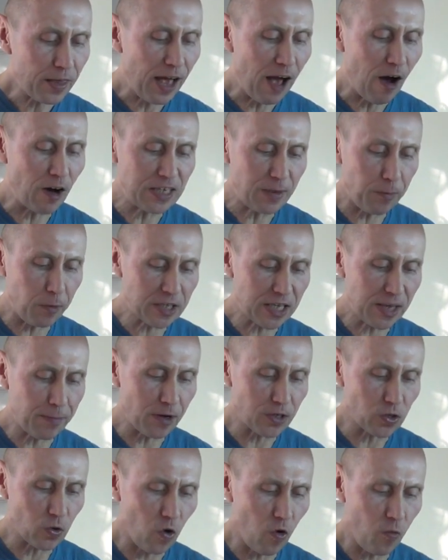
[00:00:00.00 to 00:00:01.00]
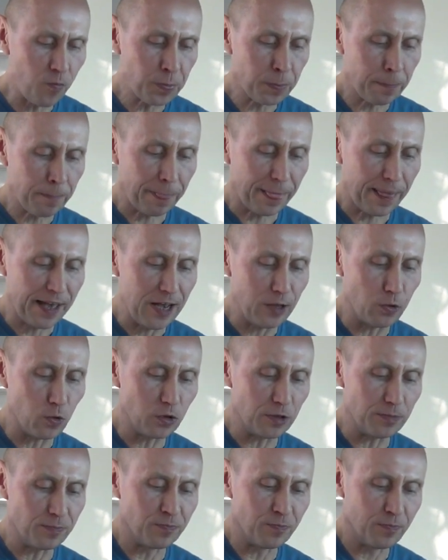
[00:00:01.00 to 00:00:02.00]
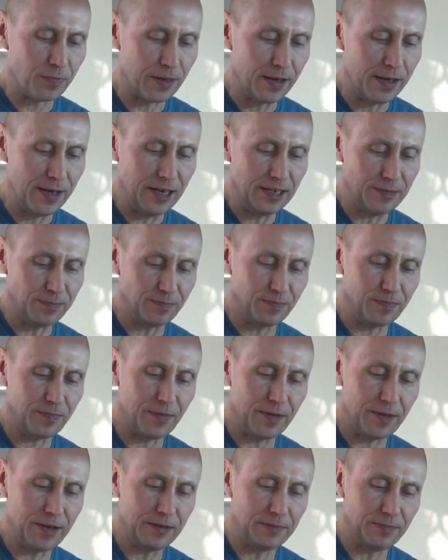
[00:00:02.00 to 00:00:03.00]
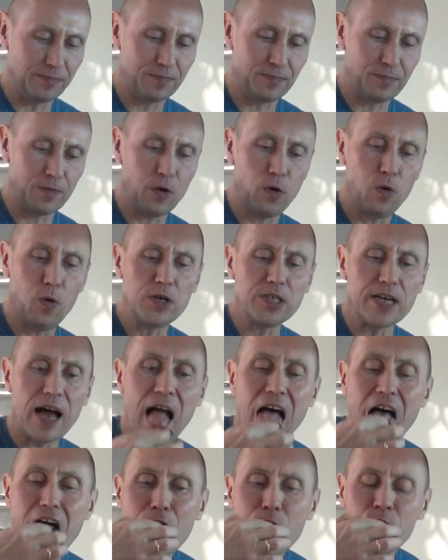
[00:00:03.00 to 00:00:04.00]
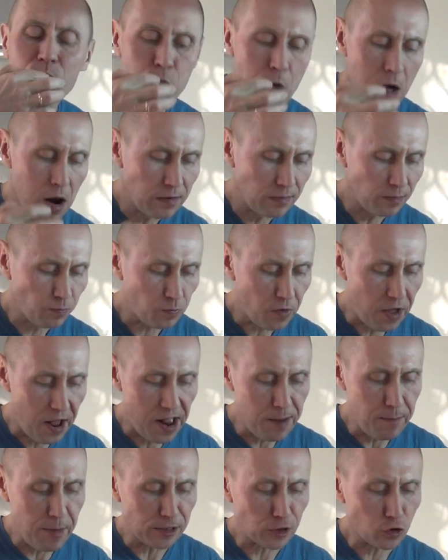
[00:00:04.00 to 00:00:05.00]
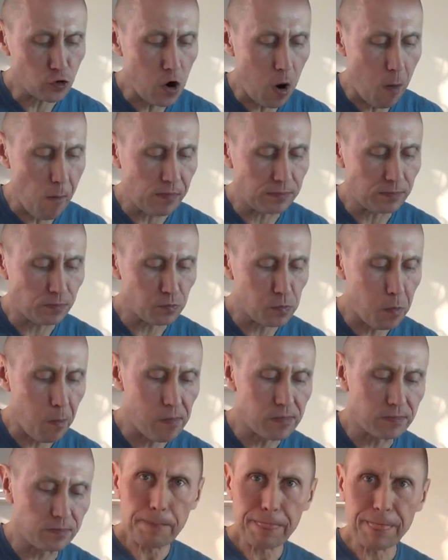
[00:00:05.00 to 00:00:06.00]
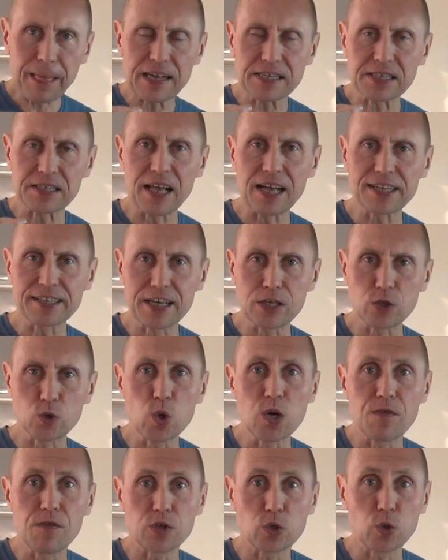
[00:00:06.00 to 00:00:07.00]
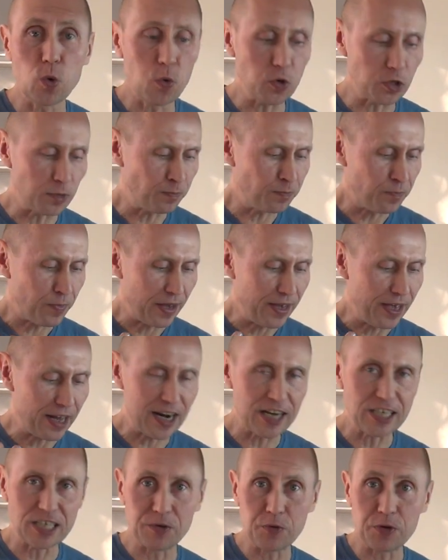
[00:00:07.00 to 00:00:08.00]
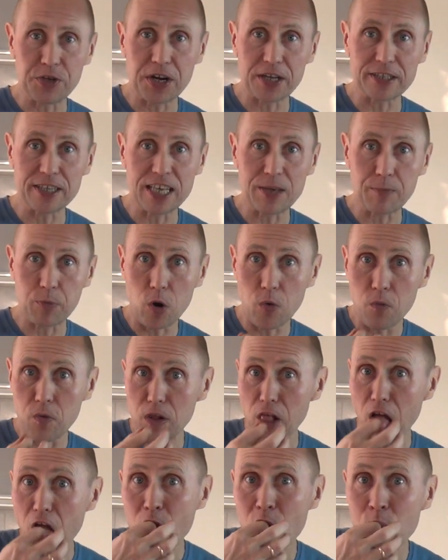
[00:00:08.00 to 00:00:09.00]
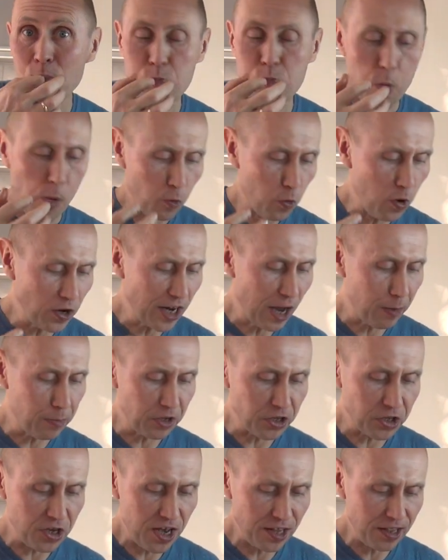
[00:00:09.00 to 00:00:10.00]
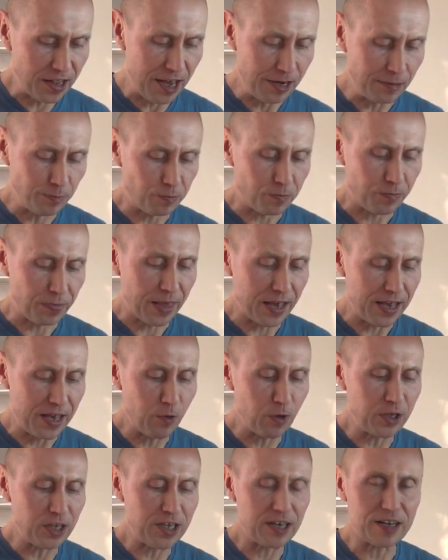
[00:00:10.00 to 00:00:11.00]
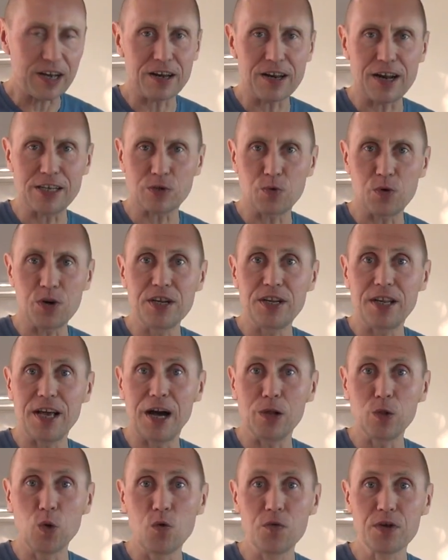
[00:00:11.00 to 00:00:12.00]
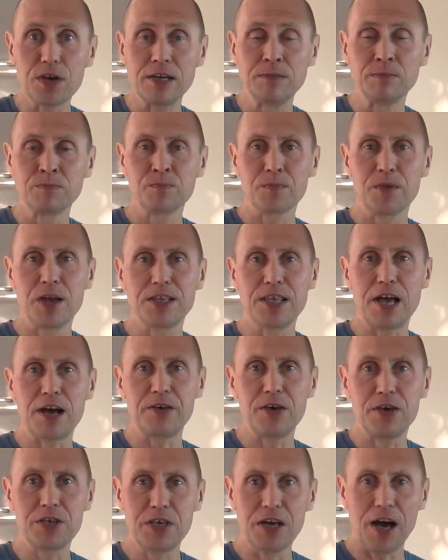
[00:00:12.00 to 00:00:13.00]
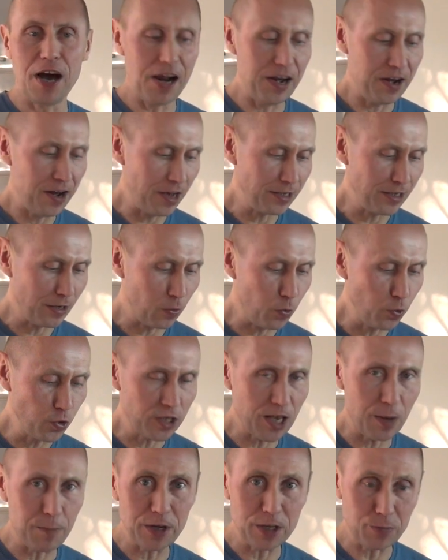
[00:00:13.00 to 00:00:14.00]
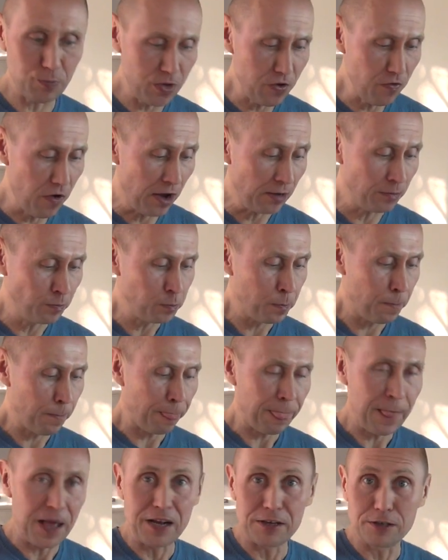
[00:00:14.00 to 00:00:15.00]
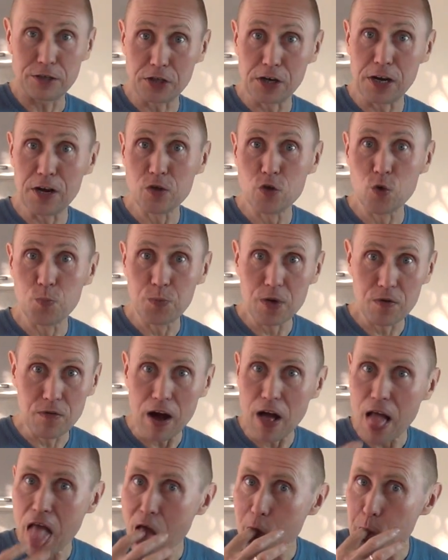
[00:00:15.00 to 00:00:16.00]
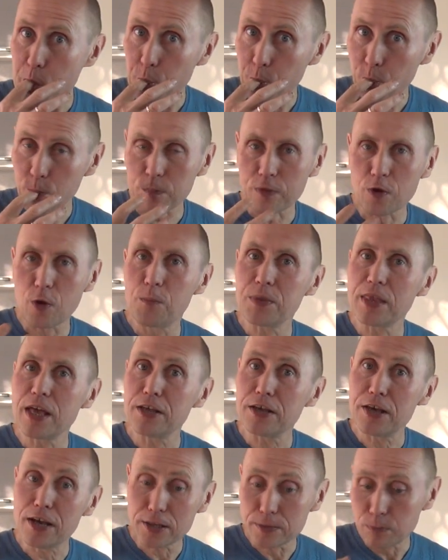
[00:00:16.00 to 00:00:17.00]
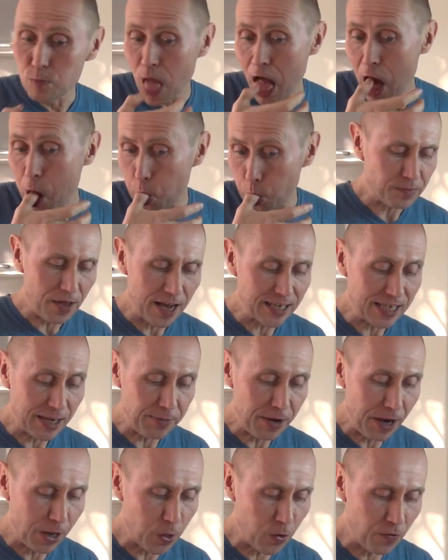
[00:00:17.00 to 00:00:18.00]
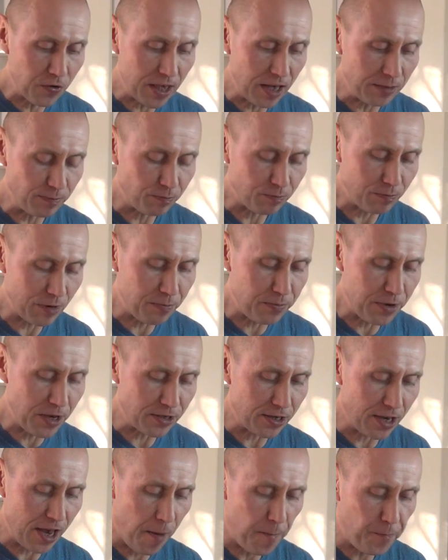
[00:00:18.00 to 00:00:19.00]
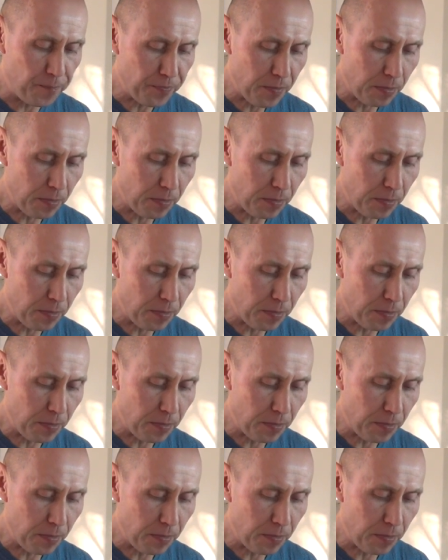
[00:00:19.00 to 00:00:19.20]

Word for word: А уже после мозгов идут э, кожа и мяско. Сладкий соевый соус, я раньше его никогда не пробовал, он обалденный. И вот эти как раз куриные головки, это идеальная закуска под пиво. К сожалению, пива у меня нет, а сами головки бомбейские.